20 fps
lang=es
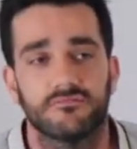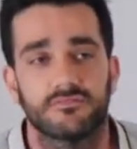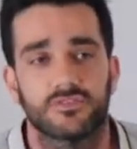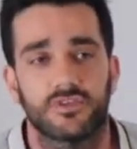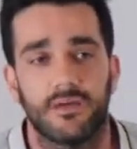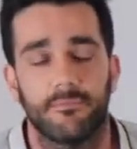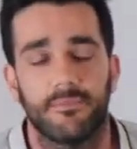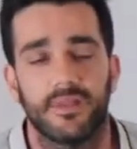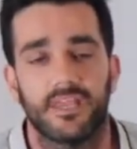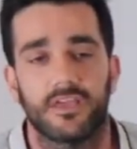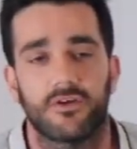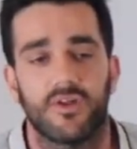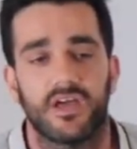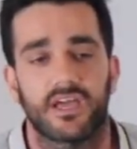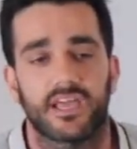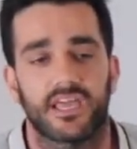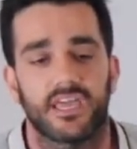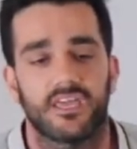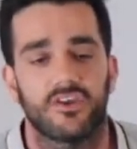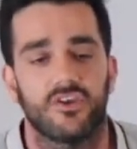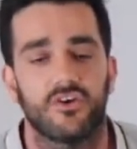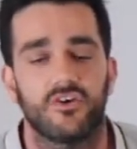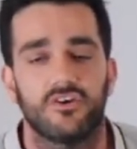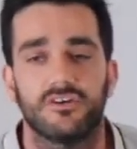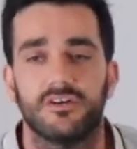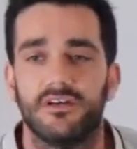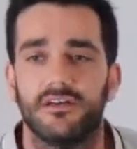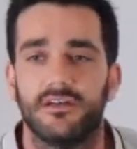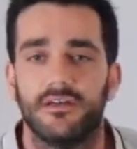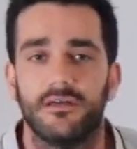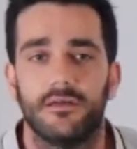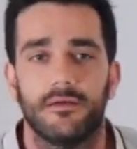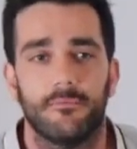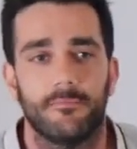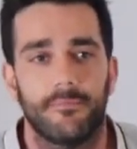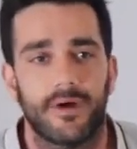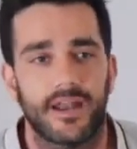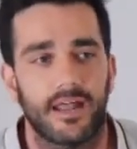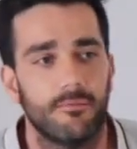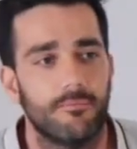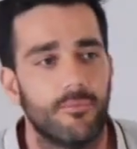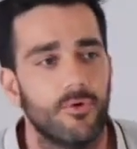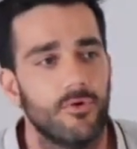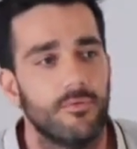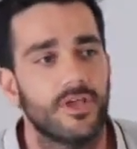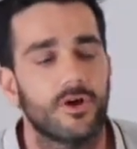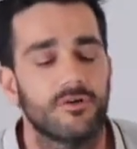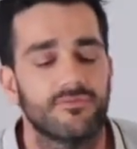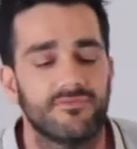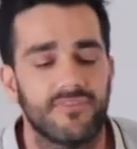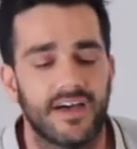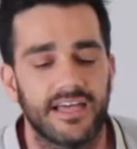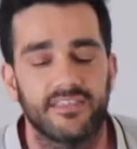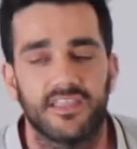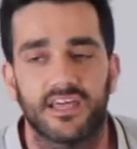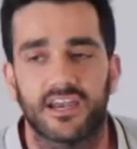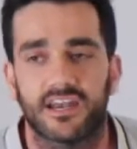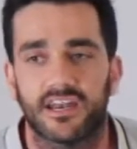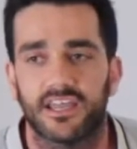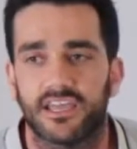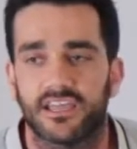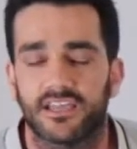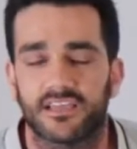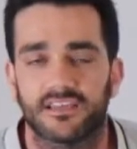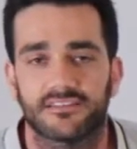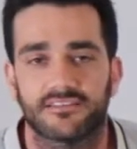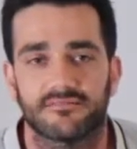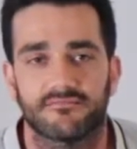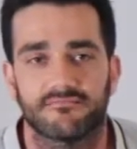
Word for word: Es una película que no, para el público fan de Rec,